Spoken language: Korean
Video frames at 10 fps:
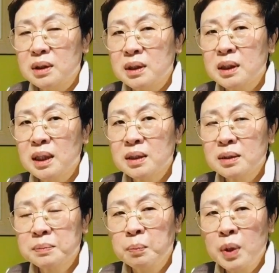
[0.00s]
지가
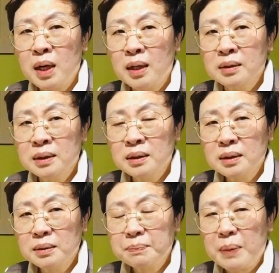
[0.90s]
뭐야
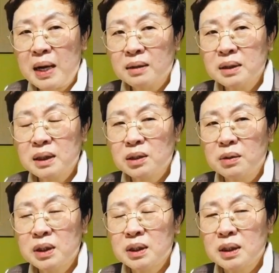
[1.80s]
응? 발끝이
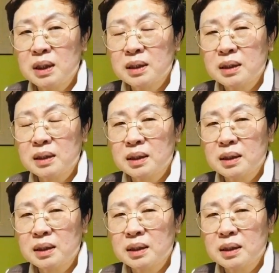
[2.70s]
저리지